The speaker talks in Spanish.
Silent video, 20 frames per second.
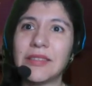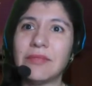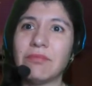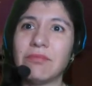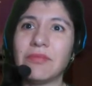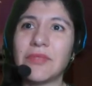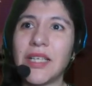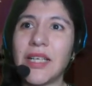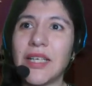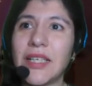
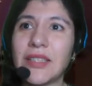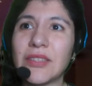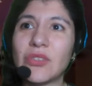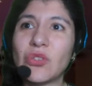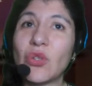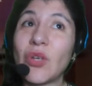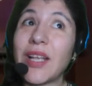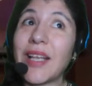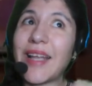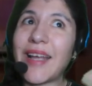Más
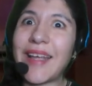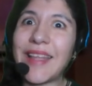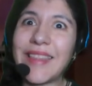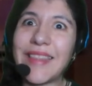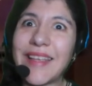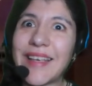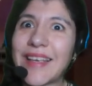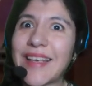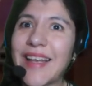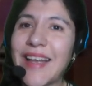toda la
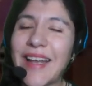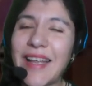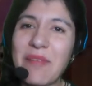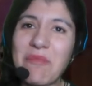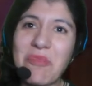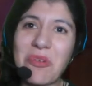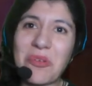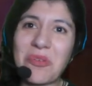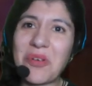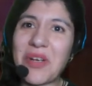gente rara
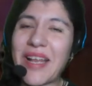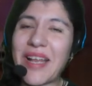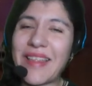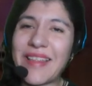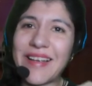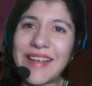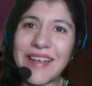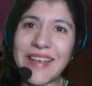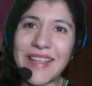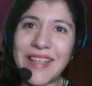involucrada
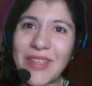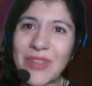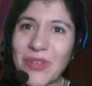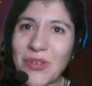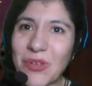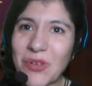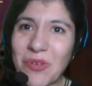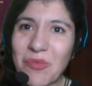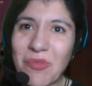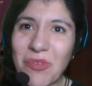
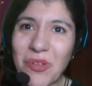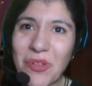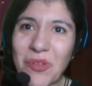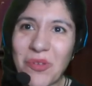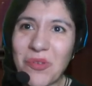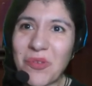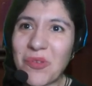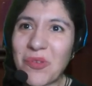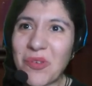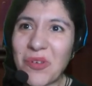alrededor como de
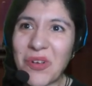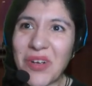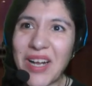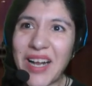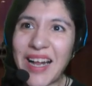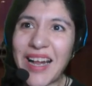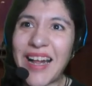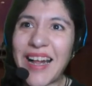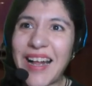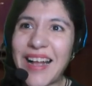
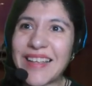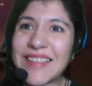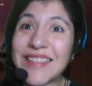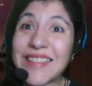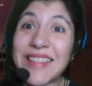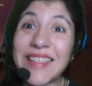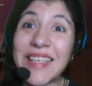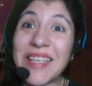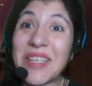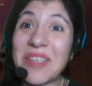un
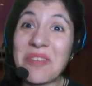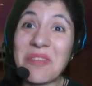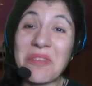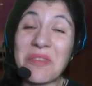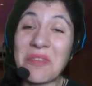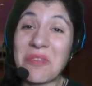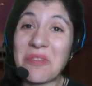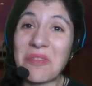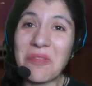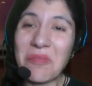
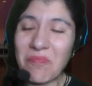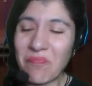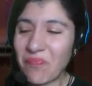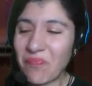castillo, ¿no?